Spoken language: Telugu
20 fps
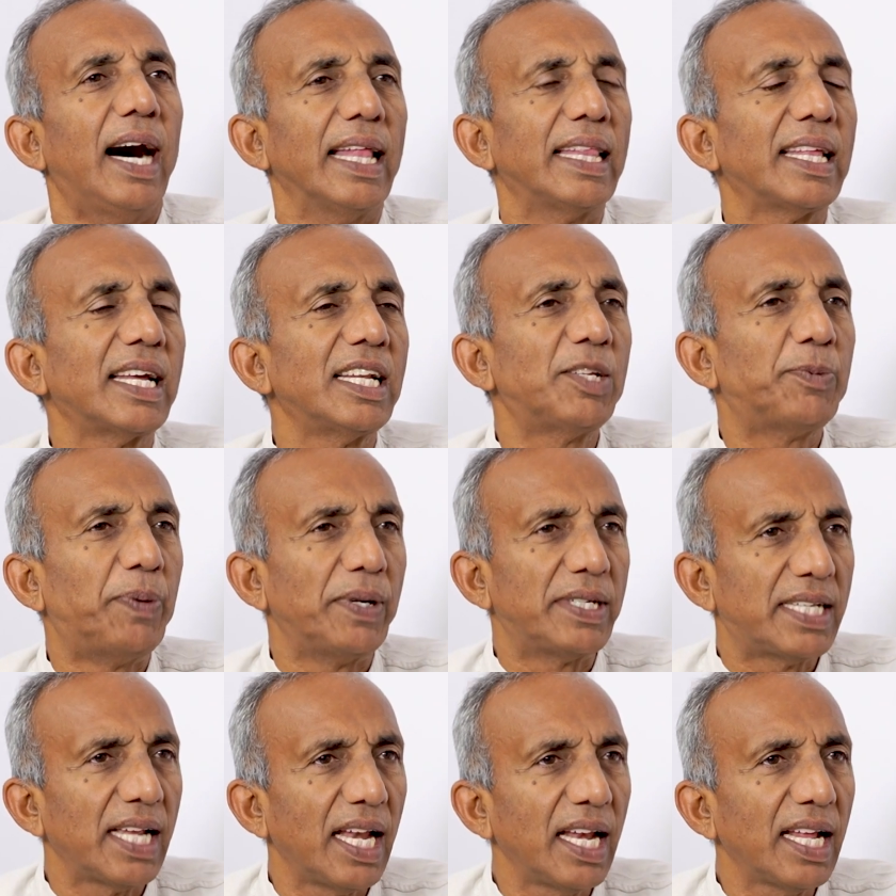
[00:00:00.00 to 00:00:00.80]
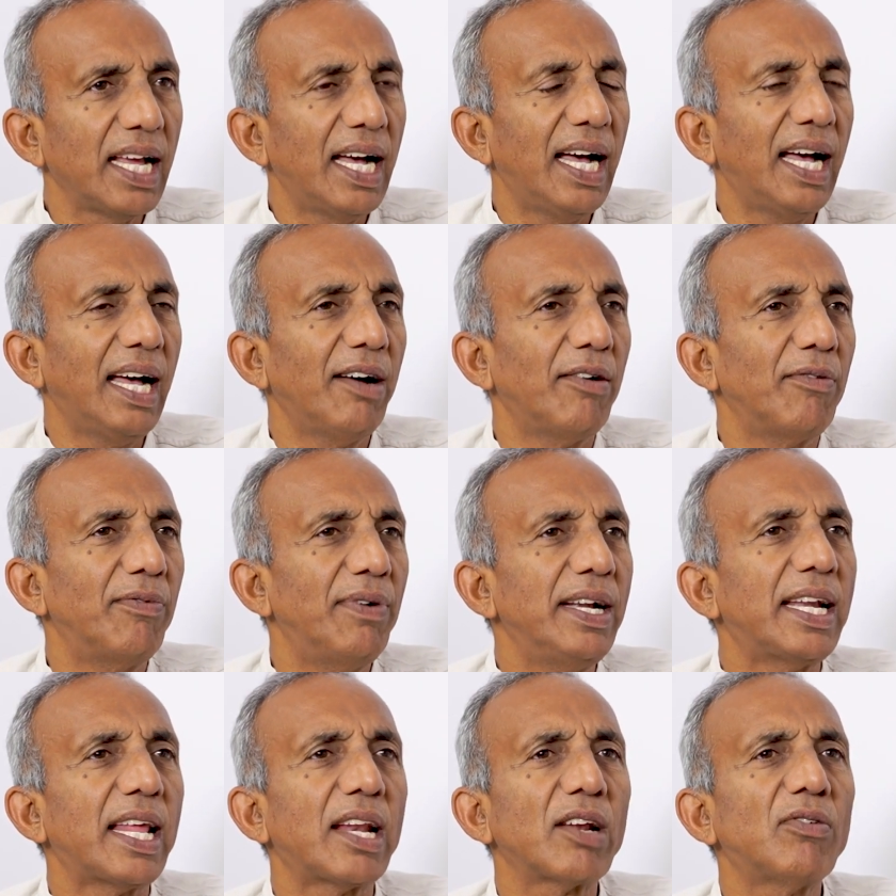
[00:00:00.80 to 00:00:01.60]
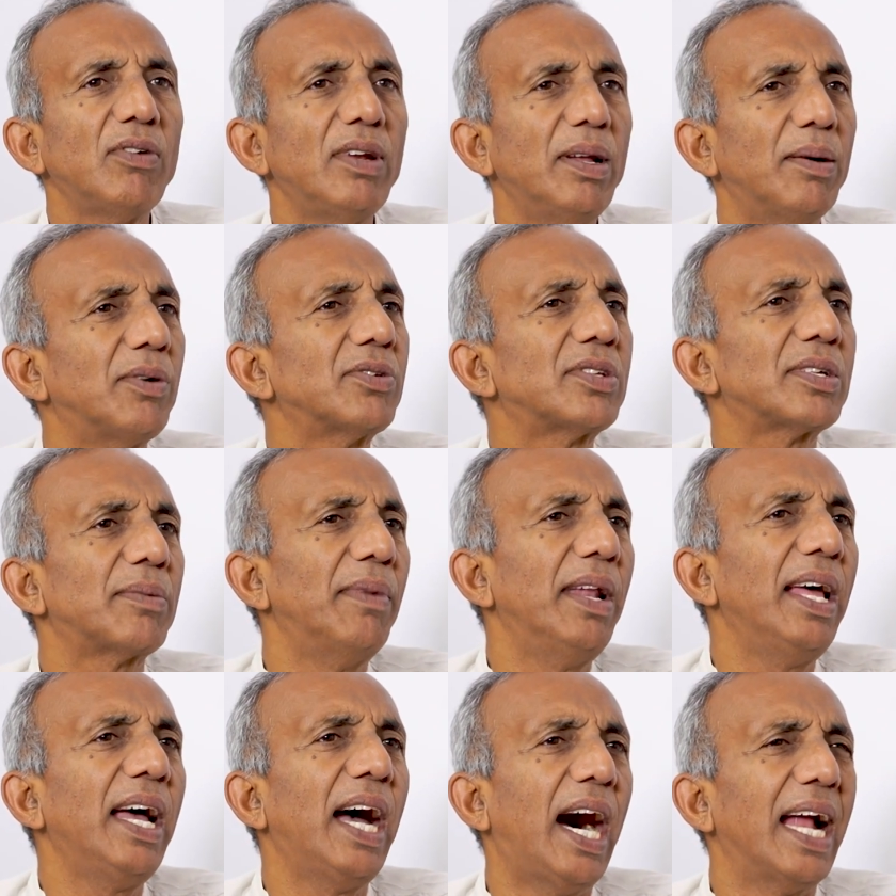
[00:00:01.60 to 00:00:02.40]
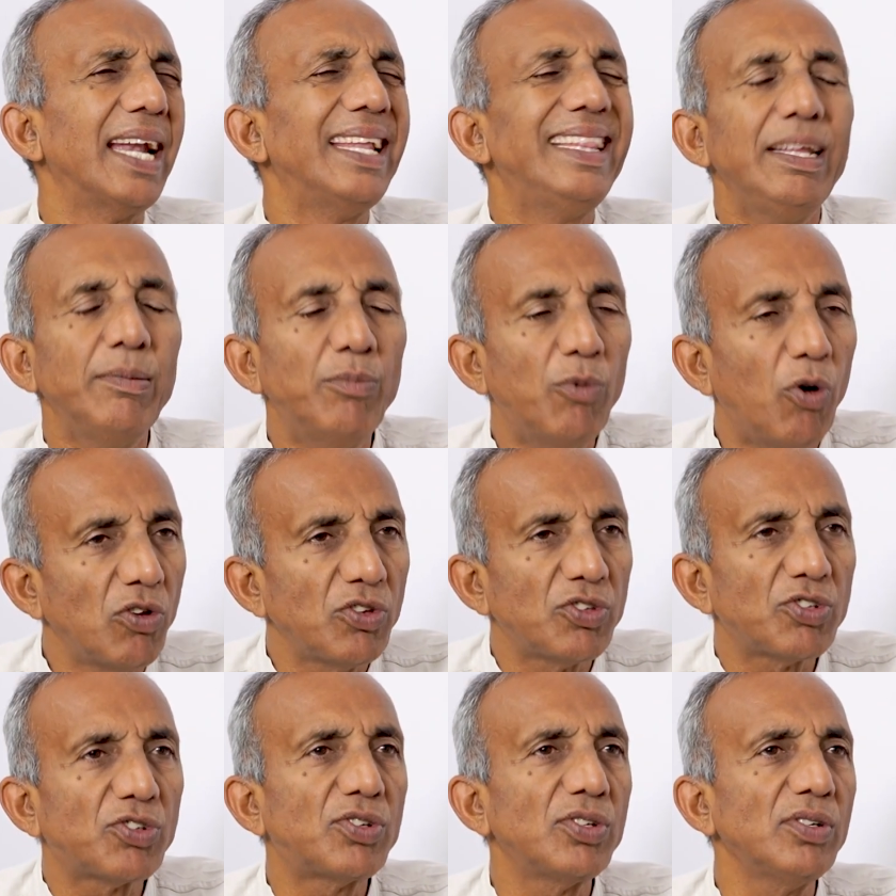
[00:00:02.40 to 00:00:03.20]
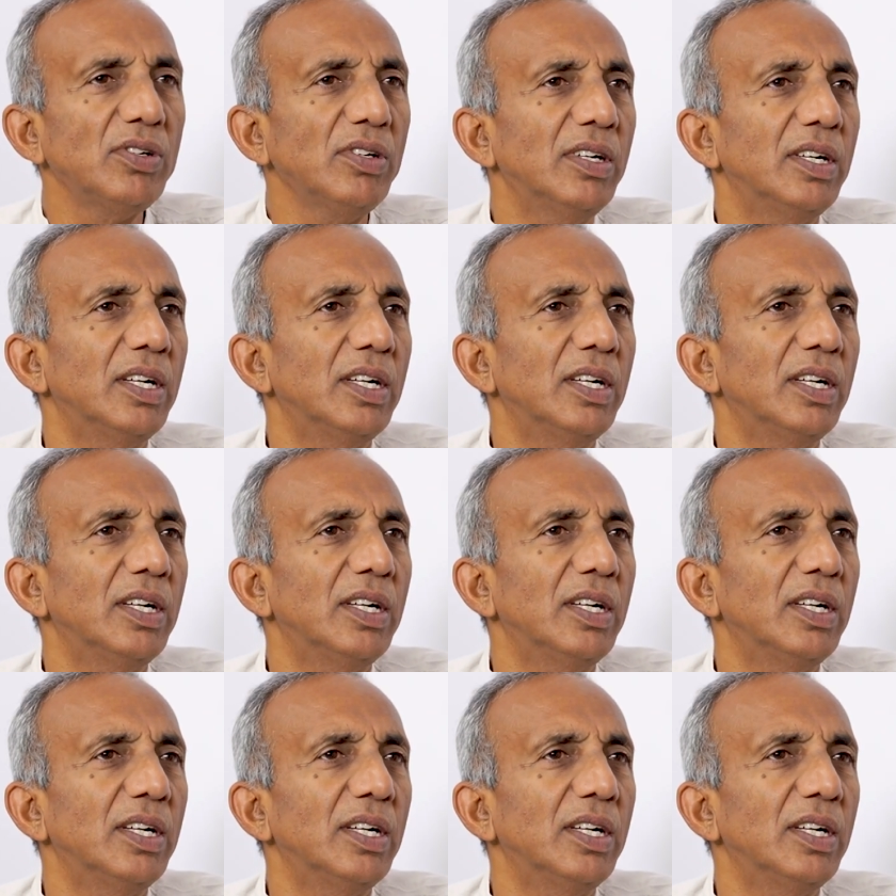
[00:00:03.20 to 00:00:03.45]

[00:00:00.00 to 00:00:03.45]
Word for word: అదే స్పెషల్గా వింటర్ కొనే అవసరం లే అట్ ది మోస్ట్